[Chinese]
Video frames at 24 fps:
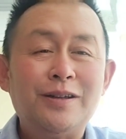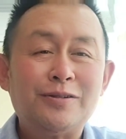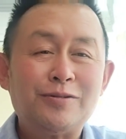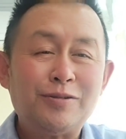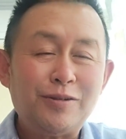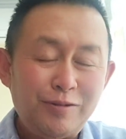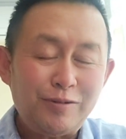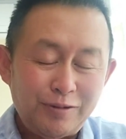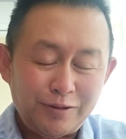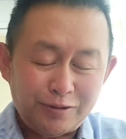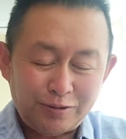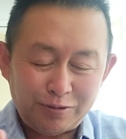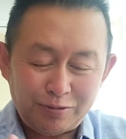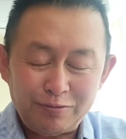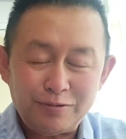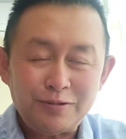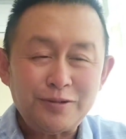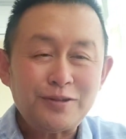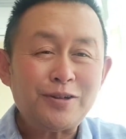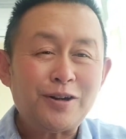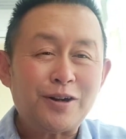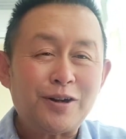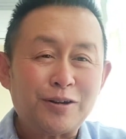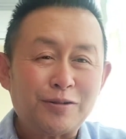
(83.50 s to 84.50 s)
所以说，
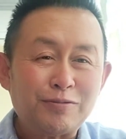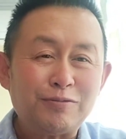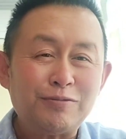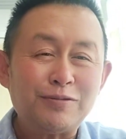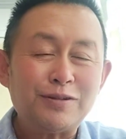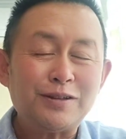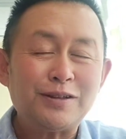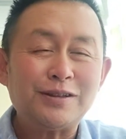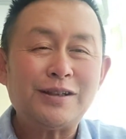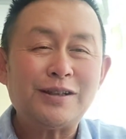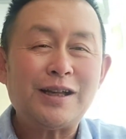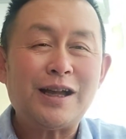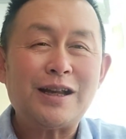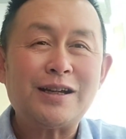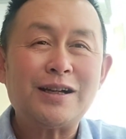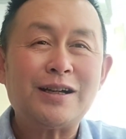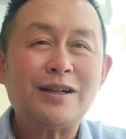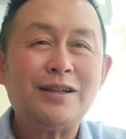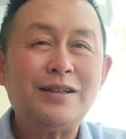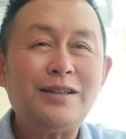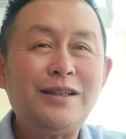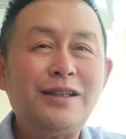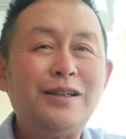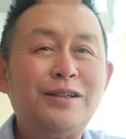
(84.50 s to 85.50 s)
从小出生在这
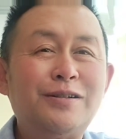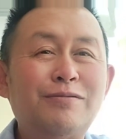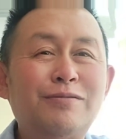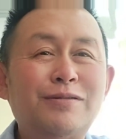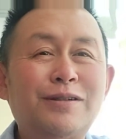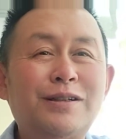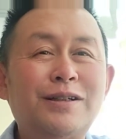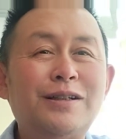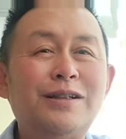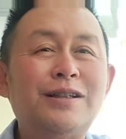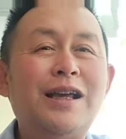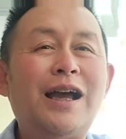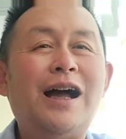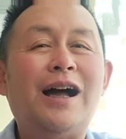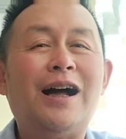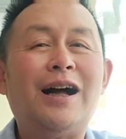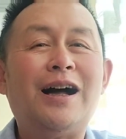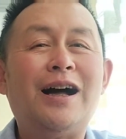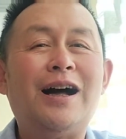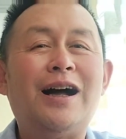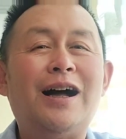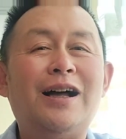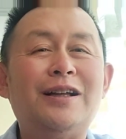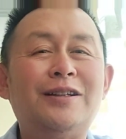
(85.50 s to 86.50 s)
个艺术之家
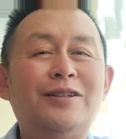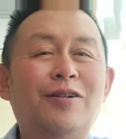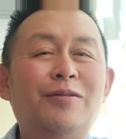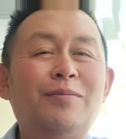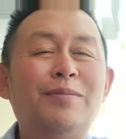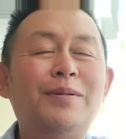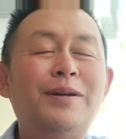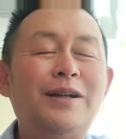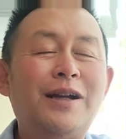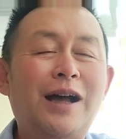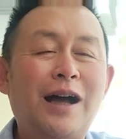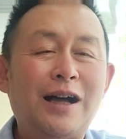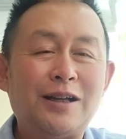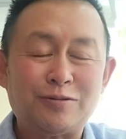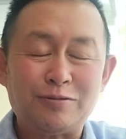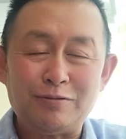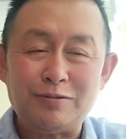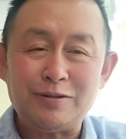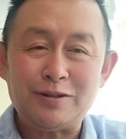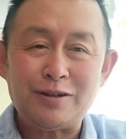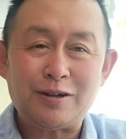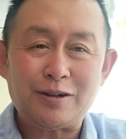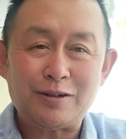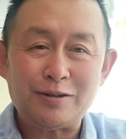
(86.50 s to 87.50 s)
啊，姚贝娜
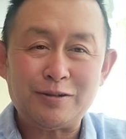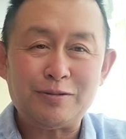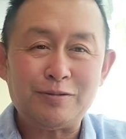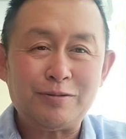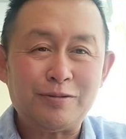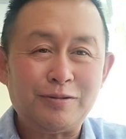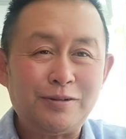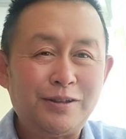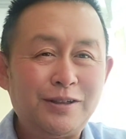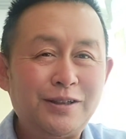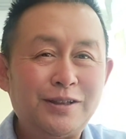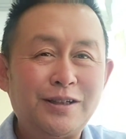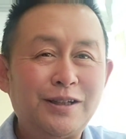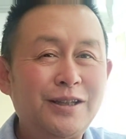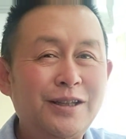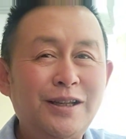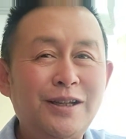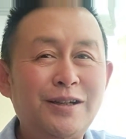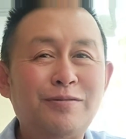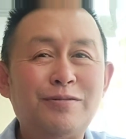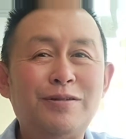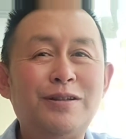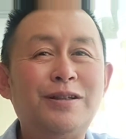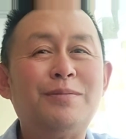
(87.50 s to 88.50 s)
从小就有一身
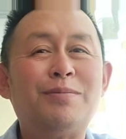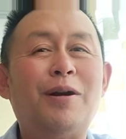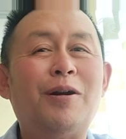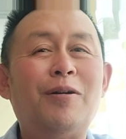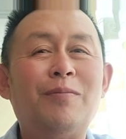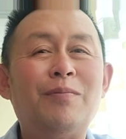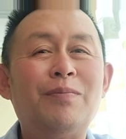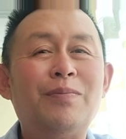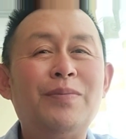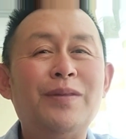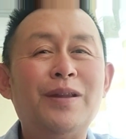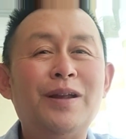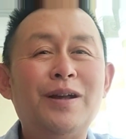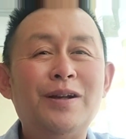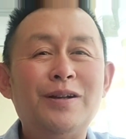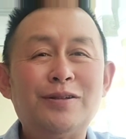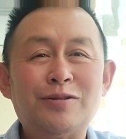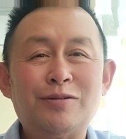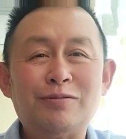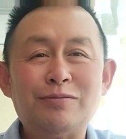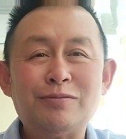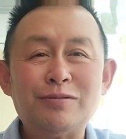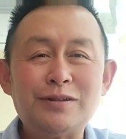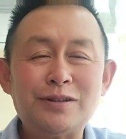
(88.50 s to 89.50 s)
艺术细胞。
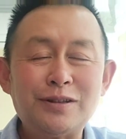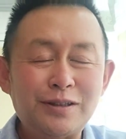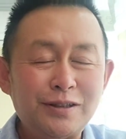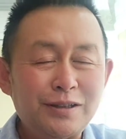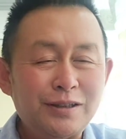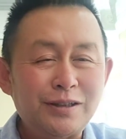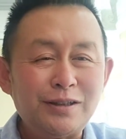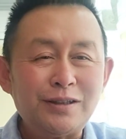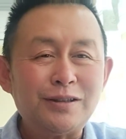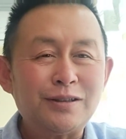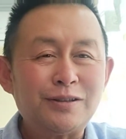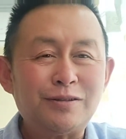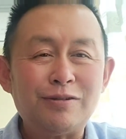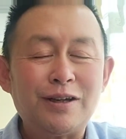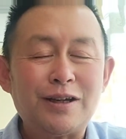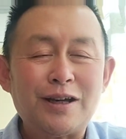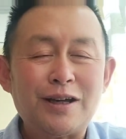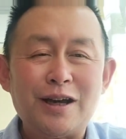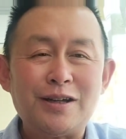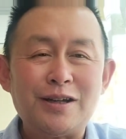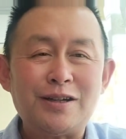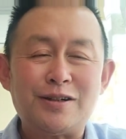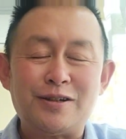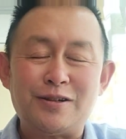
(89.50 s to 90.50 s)
从四岁
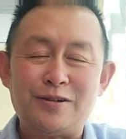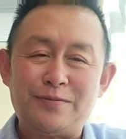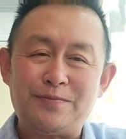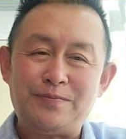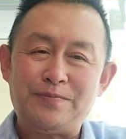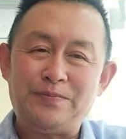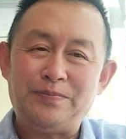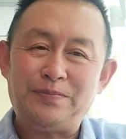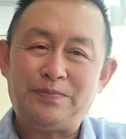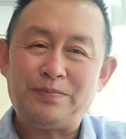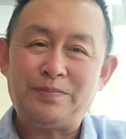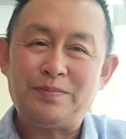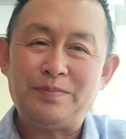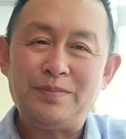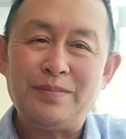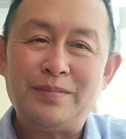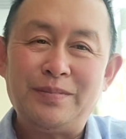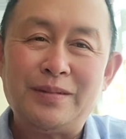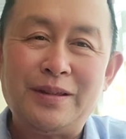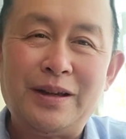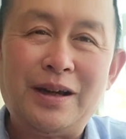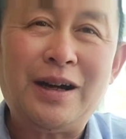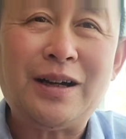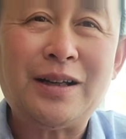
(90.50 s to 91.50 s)
开始，
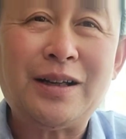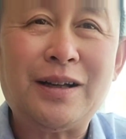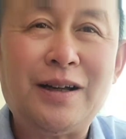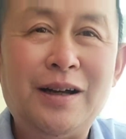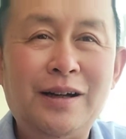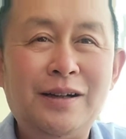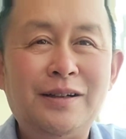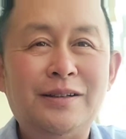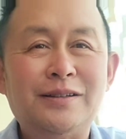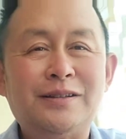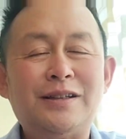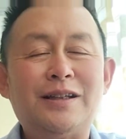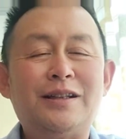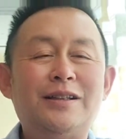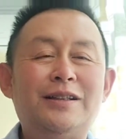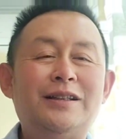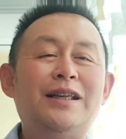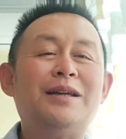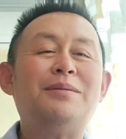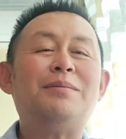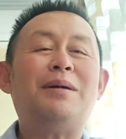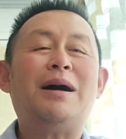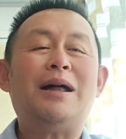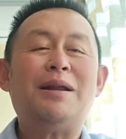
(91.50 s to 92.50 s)
啊，在他
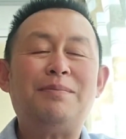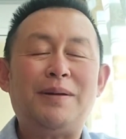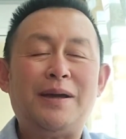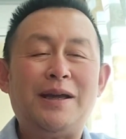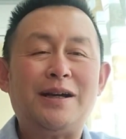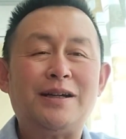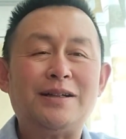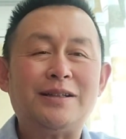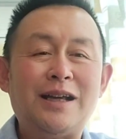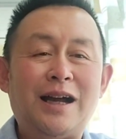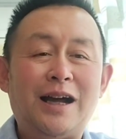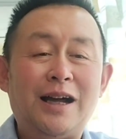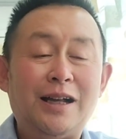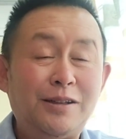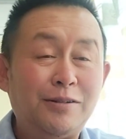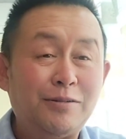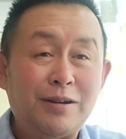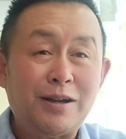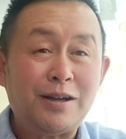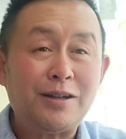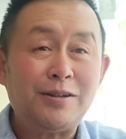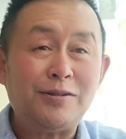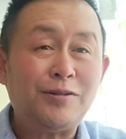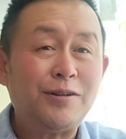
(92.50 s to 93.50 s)
爹妈的培养下就
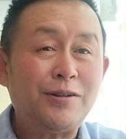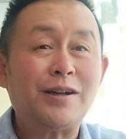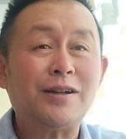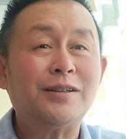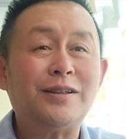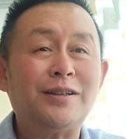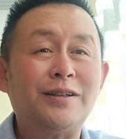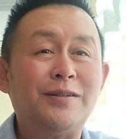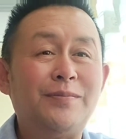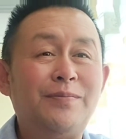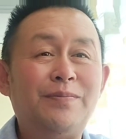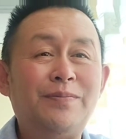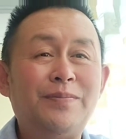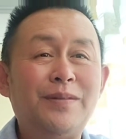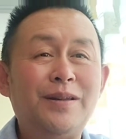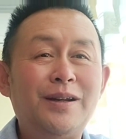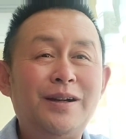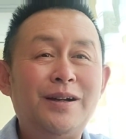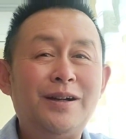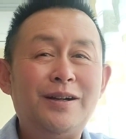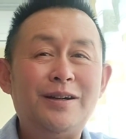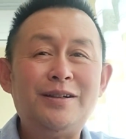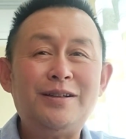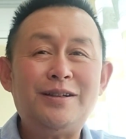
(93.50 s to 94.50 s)
开始学钢琴，
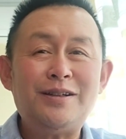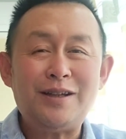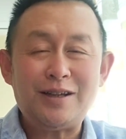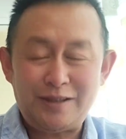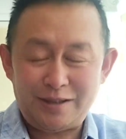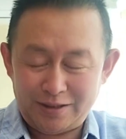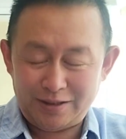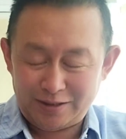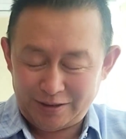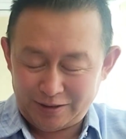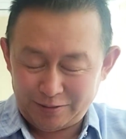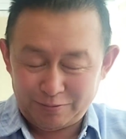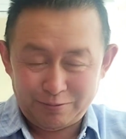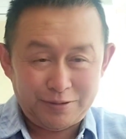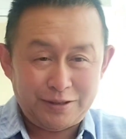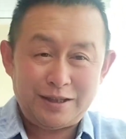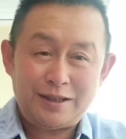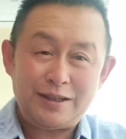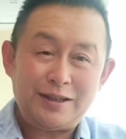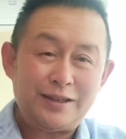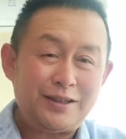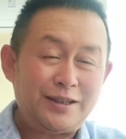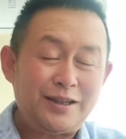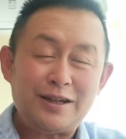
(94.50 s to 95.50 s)
而且就
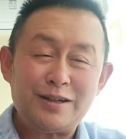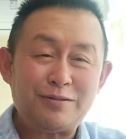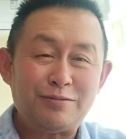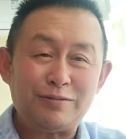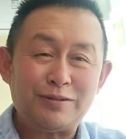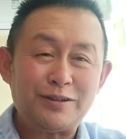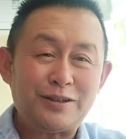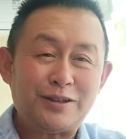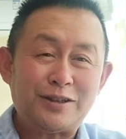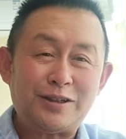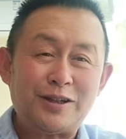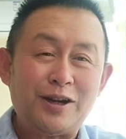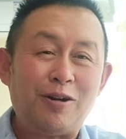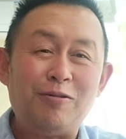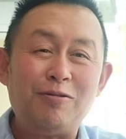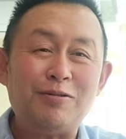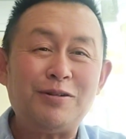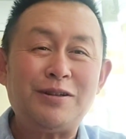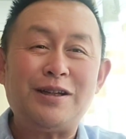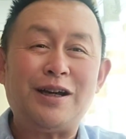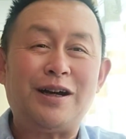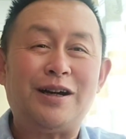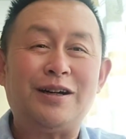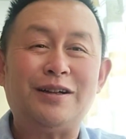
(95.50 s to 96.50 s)
体现出了
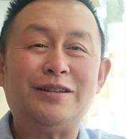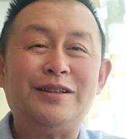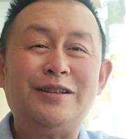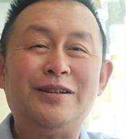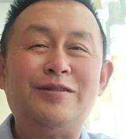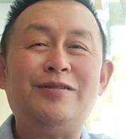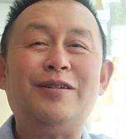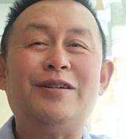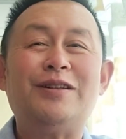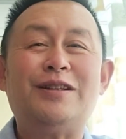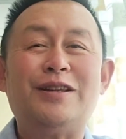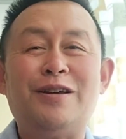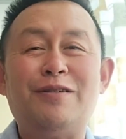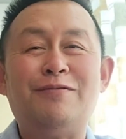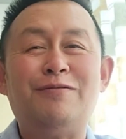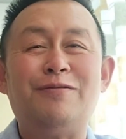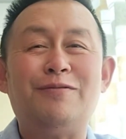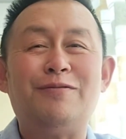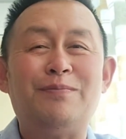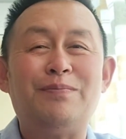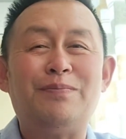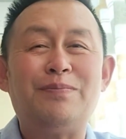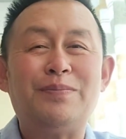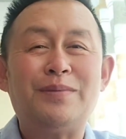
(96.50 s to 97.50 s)
超强的音乐天
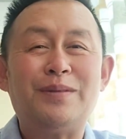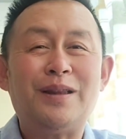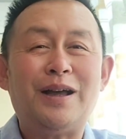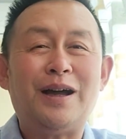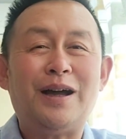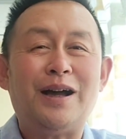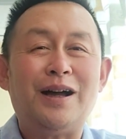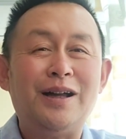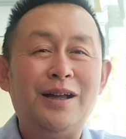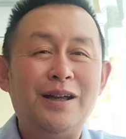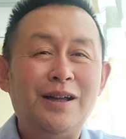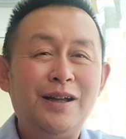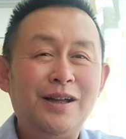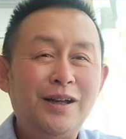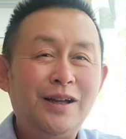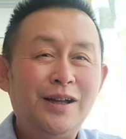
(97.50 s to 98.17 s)
赋啊。